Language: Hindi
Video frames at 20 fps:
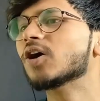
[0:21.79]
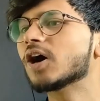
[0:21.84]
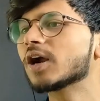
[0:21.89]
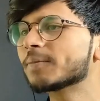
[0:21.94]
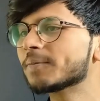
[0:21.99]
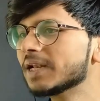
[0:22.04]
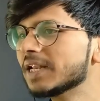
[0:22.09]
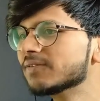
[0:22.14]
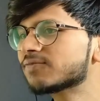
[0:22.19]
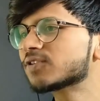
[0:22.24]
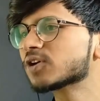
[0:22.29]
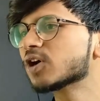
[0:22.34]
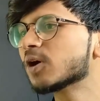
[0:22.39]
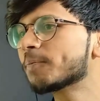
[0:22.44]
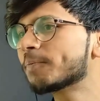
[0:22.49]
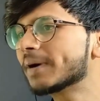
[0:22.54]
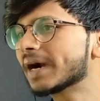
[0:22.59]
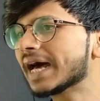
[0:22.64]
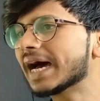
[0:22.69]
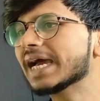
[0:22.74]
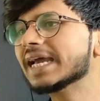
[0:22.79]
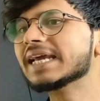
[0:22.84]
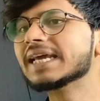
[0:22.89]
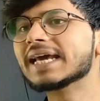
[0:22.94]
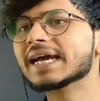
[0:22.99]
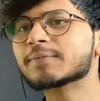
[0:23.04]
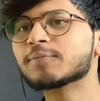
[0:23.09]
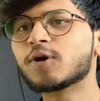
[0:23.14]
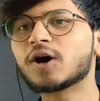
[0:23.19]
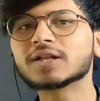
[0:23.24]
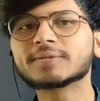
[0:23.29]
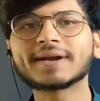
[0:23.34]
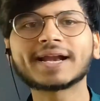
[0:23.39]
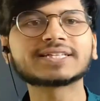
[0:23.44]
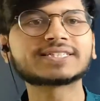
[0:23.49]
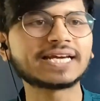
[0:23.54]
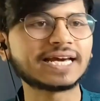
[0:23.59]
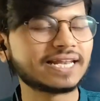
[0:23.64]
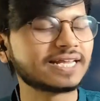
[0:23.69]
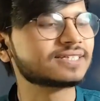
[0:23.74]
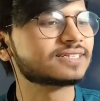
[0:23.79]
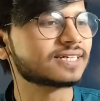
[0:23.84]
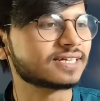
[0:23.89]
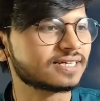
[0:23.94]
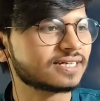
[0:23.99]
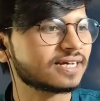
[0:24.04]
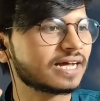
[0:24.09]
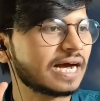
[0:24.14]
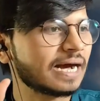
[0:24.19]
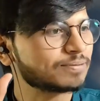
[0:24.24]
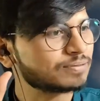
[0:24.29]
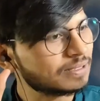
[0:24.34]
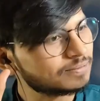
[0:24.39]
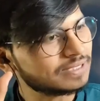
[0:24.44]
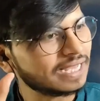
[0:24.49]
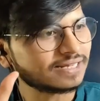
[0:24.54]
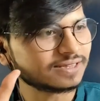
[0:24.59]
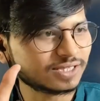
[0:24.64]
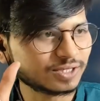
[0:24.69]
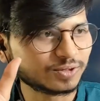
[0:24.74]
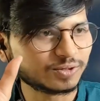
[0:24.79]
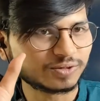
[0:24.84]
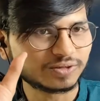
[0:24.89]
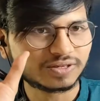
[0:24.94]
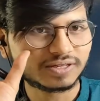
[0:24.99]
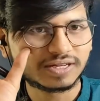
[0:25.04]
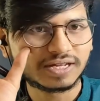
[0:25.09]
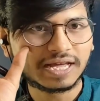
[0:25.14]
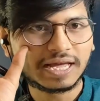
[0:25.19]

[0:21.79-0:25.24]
और बिलीव करो पढ़ाई एक बहुत बड़ा चैलेंज है आप सब जानते हो